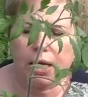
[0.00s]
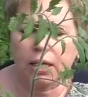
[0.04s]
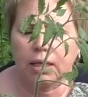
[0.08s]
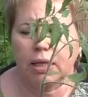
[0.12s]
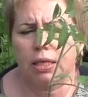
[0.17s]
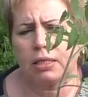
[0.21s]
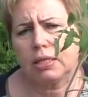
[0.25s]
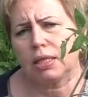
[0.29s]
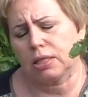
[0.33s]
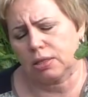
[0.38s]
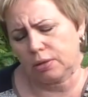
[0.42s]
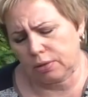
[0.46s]

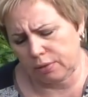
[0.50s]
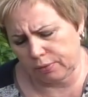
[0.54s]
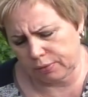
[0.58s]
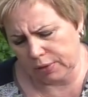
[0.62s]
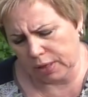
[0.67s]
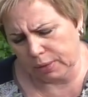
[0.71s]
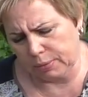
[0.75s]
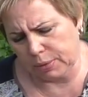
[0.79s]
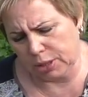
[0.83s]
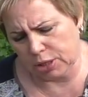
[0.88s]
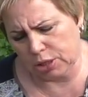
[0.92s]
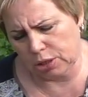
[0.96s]
Естественно, в
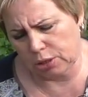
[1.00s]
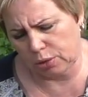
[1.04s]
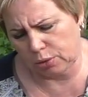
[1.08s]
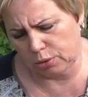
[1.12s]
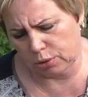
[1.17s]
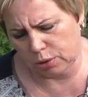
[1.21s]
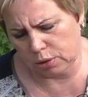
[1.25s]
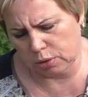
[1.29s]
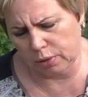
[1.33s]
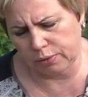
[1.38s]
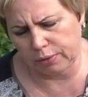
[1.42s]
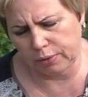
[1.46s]
домашних
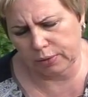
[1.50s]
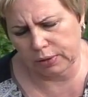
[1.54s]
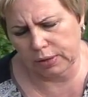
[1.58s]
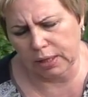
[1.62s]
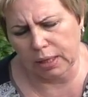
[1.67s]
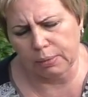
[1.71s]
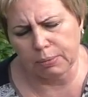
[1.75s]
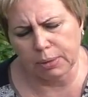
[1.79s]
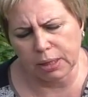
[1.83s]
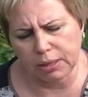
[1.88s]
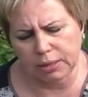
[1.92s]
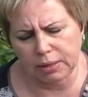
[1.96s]
условиях
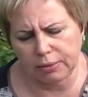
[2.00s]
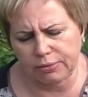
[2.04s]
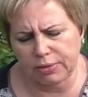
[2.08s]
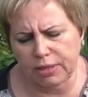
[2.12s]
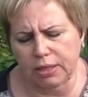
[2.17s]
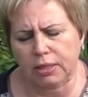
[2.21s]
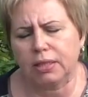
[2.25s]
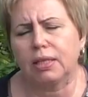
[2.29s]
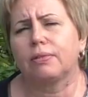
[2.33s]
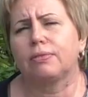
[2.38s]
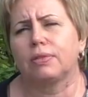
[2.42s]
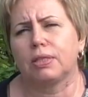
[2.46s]
томаты
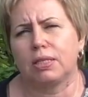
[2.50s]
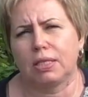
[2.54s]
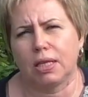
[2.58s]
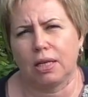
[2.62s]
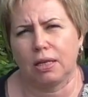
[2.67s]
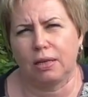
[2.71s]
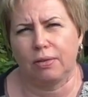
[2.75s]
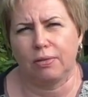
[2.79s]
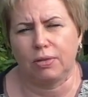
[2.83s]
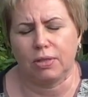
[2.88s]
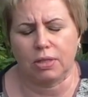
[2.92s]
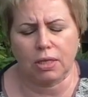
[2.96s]
всегда
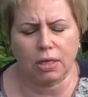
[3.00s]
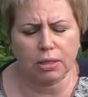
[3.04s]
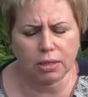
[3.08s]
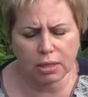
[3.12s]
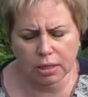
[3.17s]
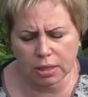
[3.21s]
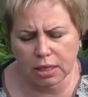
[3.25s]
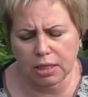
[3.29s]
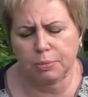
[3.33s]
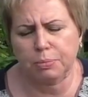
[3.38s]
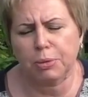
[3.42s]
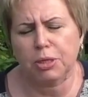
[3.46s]
вытягиваются. Это
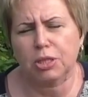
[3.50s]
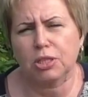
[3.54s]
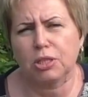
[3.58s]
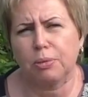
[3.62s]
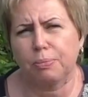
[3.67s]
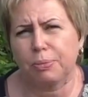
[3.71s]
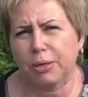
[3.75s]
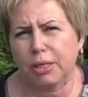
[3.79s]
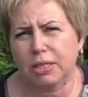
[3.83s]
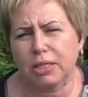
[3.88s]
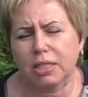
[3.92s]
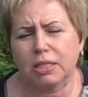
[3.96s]

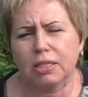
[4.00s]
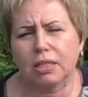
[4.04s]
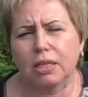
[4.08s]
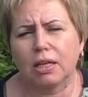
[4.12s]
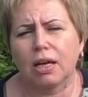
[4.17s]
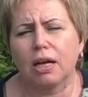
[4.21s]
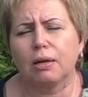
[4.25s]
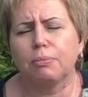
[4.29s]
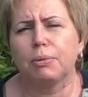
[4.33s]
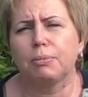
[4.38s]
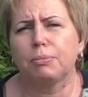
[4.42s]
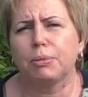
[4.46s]
неизбежный процесс, и
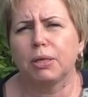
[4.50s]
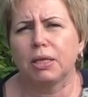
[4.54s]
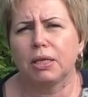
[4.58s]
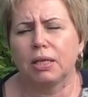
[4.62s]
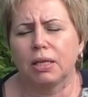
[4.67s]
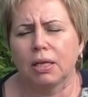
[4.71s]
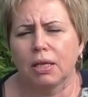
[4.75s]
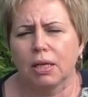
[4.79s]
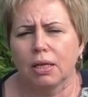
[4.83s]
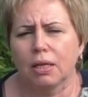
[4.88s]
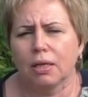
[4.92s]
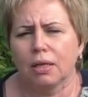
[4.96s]
как бы
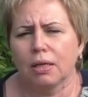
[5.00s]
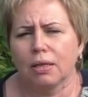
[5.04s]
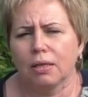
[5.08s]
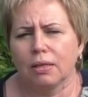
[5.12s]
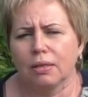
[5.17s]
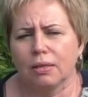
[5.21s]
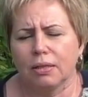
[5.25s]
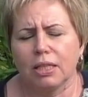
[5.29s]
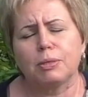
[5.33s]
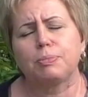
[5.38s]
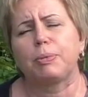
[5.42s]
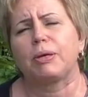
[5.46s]
мы
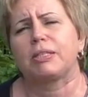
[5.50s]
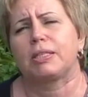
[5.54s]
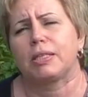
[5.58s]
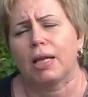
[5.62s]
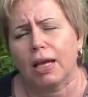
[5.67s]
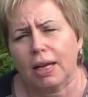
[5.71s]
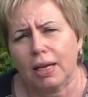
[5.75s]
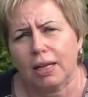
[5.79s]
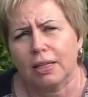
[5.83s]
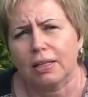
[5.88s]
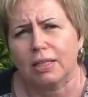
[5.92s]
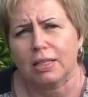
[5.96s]
не
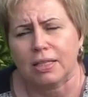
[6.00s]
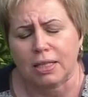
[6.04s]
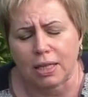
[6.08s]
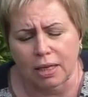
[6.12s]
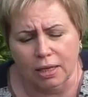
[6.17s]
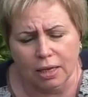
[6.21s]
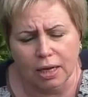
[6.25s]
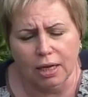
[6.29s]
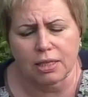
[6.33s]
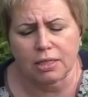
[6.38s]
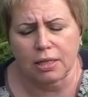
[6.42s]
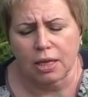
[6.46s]
спасали, не
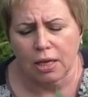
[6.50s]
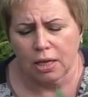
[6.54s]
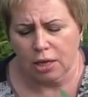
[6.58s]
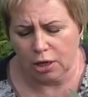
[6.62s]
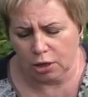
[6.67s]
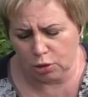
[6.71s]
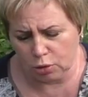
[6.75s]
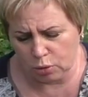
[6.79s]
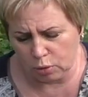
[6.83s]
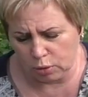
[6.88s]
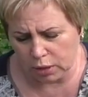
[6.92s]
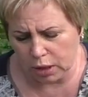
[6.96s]
старались,
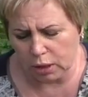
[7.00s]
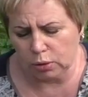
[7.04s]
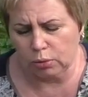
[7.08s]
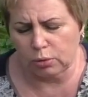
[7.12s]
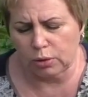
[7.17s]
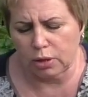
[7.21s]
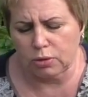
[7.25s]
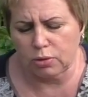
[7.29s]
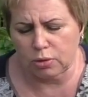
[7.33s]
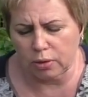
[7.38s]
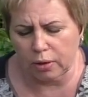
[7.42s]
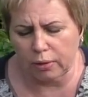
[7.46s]
результат у
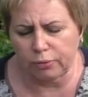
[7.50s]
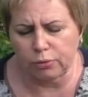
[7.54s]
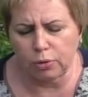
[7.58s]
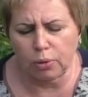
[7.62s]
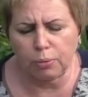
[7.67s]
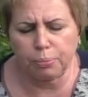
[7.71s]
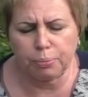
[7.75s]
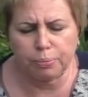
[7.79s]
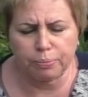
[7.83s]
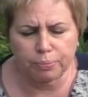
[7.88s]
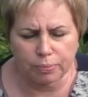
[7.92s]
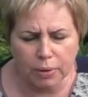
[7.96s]
нас все
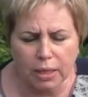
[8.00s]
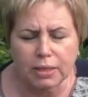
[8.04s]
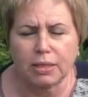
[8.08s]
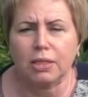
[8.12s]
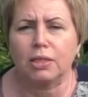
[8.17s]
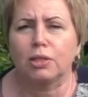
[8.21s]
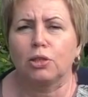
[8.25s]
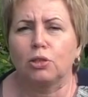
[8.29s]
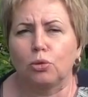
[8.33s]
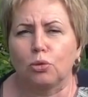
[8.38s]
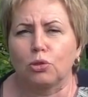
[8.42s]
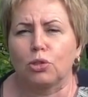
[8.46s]
равно
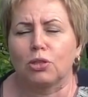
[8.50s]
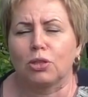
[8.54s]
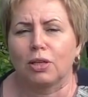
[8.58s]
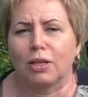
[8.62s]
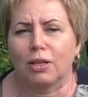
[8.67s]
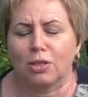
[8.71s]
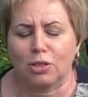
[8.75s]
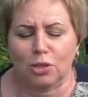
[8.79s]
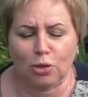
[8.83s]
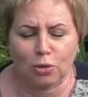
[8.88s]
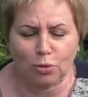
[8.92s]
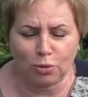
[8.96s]
один и тот же
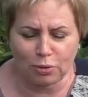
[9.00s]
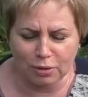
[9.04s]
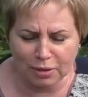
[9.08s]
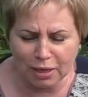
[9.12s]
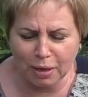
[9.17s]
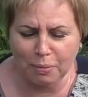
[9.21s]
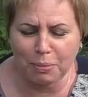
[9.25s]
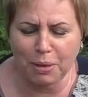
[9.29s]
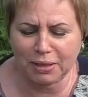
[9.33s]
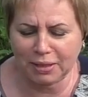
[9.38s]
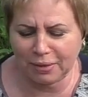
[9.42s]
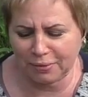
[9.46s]
каждый год.
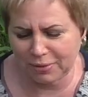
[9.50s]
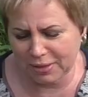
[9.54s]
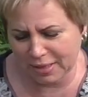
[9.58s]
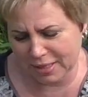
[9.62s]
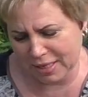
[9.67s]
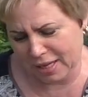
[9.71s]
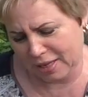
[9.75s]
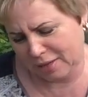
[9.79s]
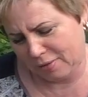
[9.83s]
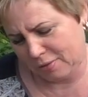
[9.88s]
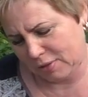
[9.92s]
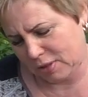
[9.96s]
Томаты
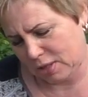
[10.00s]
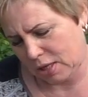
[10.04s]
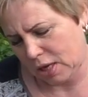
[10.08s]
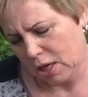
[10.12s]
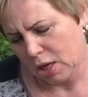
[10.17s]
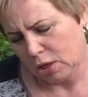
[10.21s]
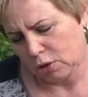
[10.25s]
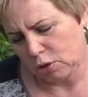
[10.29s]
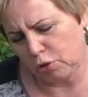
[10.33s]
вытягиваются.